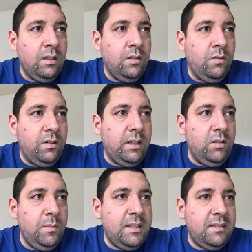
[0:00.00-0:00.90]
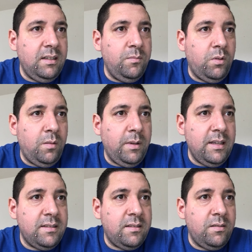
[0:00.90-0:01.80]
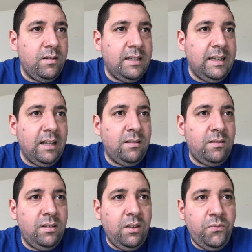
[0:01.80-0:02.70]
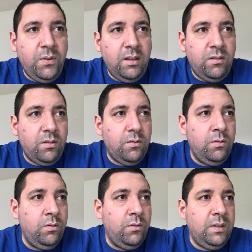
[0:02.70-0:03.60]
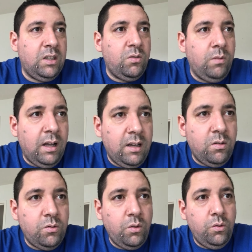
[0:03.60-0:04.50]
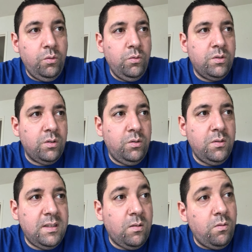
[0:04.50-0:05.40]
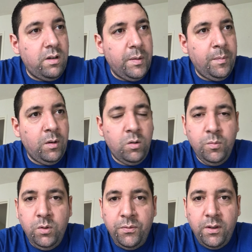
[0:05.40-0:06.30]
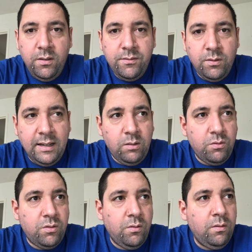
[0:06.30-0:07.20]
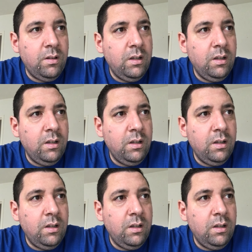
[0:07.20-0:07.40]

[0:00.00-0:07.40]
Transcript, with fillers: Donc, à domicile bourg en Brest, 4 défaites, 1 victoire contre Toulouse, 2-0 quand même en Coupe de France. Donc, attention.